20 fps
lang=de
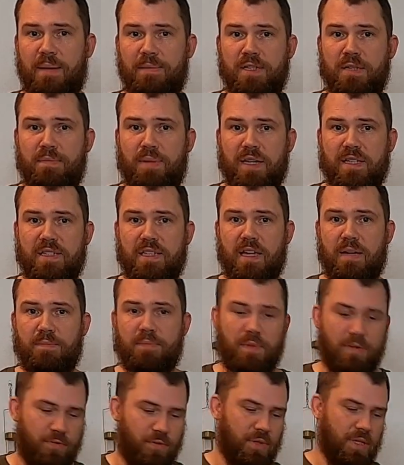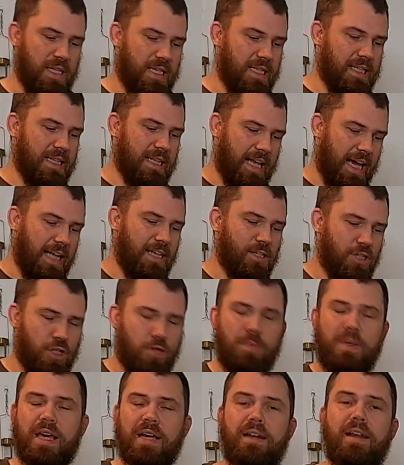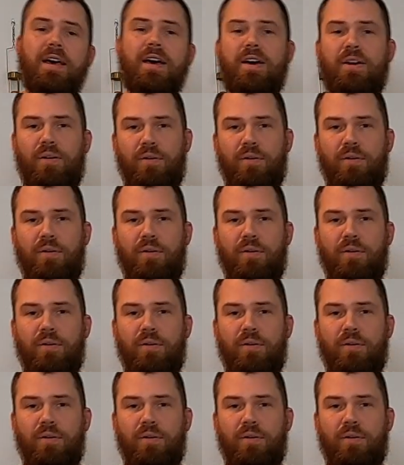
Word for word: Abziehpaste eben von innen dran schmieren